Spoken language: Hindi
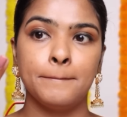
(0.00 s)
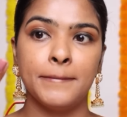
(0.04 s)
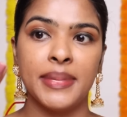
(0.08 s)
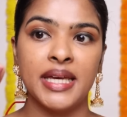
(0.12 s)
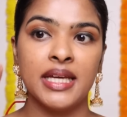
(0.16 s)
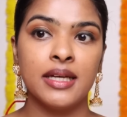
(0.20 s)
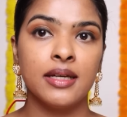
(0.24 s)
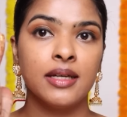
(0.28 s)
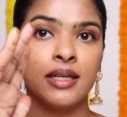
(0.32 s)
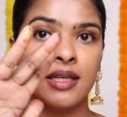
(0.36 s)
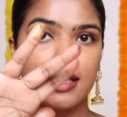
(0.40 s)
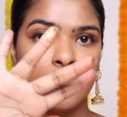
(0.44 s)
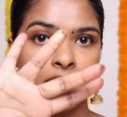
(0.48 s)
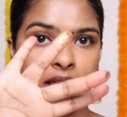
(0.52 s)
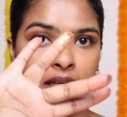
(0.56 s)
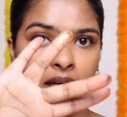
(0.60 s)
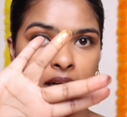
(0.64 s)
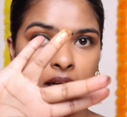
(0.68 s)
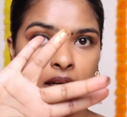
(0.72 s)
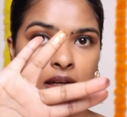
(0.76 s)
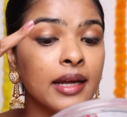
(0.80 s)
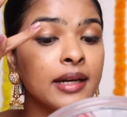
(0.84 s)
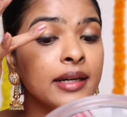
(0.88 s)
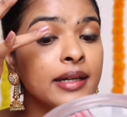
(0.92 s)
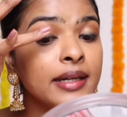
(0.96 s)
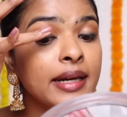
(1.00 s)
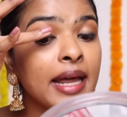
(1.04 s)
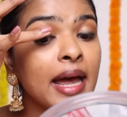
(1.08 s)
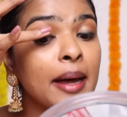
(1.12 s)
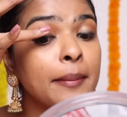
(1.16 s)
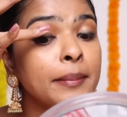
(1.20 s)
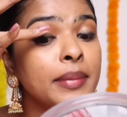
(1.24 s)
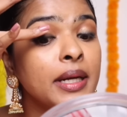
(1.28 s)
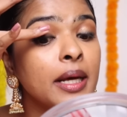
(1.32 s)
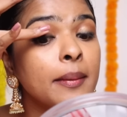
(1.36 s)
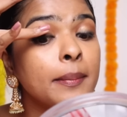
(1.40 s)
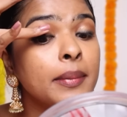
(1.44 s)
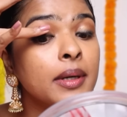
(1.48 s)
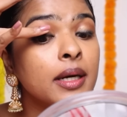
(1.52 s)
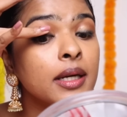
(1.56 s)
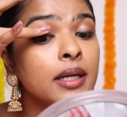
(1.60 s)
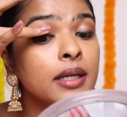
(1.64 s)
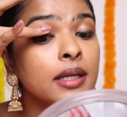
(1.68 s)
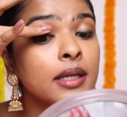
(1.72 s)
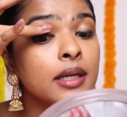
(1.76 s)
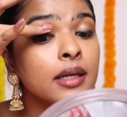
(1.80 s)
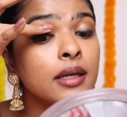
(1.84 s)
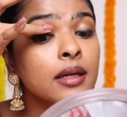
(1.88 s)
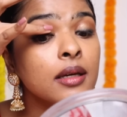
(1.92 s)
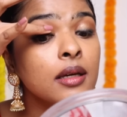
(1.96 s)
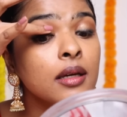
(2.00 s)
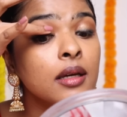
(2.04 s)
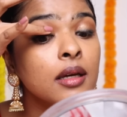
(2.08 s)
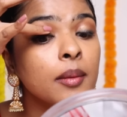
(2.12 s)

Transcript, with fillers: पिक किया एंड डैप डैप करके